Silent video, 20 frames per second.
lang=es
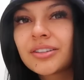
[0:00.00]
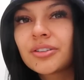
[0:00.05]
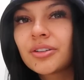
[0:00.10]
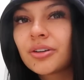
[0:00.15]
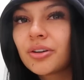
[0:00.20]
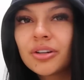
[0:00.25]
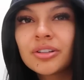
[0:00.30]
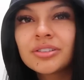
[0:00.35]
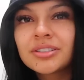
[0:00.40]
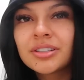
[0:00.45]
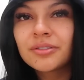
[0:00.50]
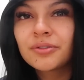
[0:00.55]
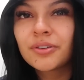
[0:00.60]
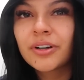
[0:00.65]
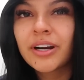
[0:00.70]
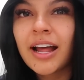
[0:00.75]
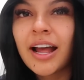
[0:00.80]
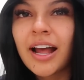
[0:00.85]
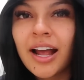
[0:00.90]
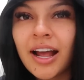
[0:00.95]
todo se
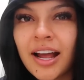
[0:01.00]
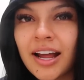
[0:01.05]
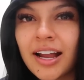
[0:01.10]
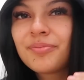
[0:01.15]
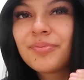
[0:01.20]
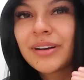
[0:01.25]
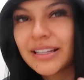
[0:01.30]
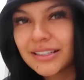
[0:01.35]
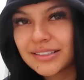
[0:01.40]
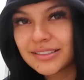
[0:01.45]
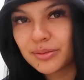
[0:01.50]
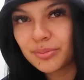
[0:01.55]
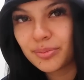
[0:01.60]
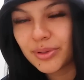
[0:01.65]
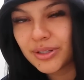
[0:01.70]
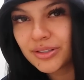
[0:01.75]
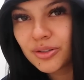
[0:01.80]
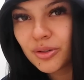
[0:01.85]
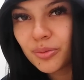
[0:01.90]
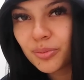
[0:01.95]
fuera a
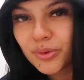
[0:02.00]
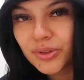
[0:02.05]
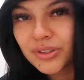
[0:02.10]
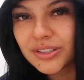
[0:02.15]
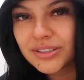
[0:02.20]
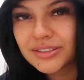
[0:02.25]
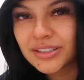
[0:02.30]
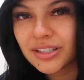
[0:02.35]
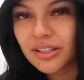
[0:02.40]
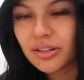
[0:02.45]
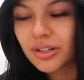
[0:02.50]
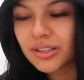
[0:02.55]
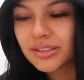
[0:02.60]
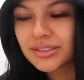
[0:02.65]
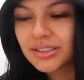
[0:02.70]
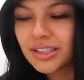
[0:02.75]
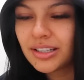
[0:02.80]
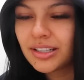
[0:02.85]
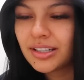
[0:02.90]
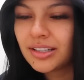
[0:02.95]
precipicio, por decirlo
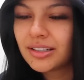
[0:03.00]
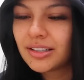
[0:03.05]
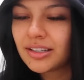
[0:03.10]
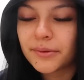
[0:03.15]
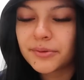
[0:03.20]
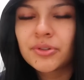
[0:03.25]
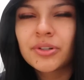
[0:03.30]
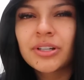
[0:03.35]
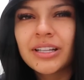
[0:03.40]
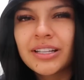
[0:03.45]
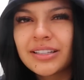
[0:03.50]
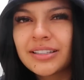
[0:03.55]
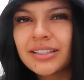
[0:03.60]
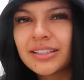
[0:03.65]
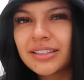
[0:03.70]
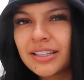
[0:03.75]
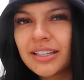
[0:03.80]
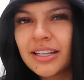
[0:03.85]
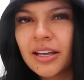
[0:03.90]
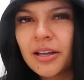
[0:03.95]
así, yo
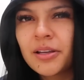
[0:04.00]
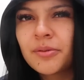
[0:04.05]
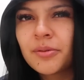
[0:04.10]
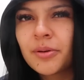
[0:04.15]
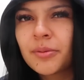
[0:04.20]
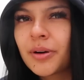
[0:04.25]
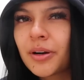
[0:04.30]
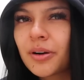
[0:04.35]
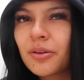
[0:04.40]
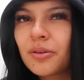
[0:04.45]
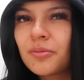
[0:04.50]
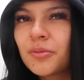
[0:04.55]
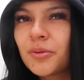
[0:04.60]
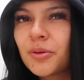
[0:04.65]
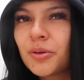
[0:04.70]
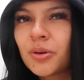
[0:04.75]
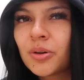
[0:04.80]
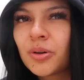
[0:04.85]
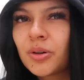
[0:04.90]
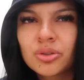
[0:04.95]
le dije a mi mamá
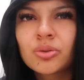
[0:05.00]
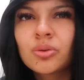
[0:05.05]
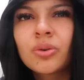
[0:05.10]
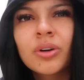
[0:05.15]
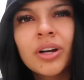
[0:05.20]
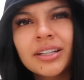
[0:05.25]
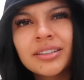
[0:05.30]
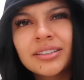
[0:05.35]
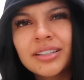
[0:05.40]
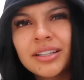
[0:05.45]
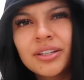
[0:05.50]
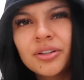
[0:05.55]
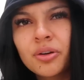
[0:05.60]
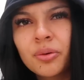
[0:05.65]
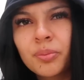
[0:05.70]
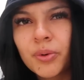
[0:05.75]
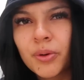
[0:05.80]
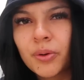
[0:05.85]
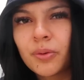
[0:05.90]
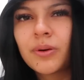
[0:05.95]
como, nunca he
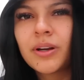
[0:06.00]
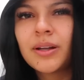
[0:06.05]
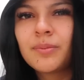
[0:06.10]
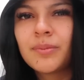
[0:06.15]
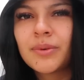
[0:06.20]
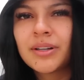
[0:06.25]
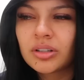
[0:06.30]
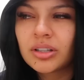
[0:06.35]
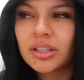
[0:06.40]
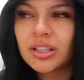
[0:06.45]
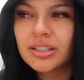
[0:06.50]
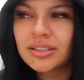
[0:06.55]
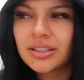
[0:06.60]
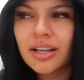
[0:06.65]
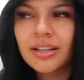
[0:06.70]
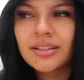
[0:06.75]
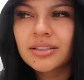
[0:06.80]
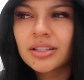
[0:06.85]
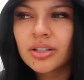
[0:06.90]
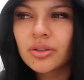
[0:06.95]
tenido problemas y si
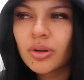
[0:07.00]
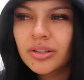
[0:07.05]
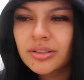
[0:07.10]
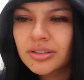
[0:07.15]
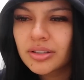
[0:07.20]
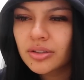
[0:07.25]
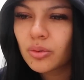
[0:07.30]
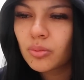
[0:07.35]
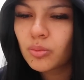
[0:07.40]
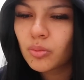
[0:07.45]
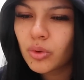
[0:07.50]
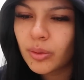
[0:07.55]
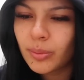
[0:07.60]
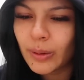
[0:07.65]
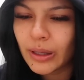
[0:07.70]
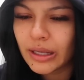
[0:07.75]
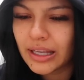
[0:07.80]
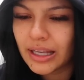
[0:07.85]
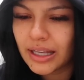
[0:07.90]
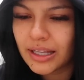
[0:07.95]
han sido, han sido muy
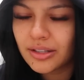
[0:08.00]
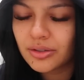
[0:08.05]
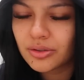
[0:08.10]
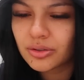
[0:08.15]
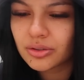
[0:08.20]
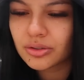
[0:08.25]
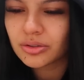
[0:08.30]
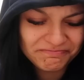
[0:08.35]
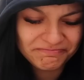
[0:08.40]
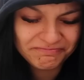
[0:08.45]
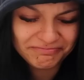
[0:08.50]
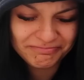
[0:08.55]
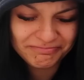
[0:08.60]
pequeños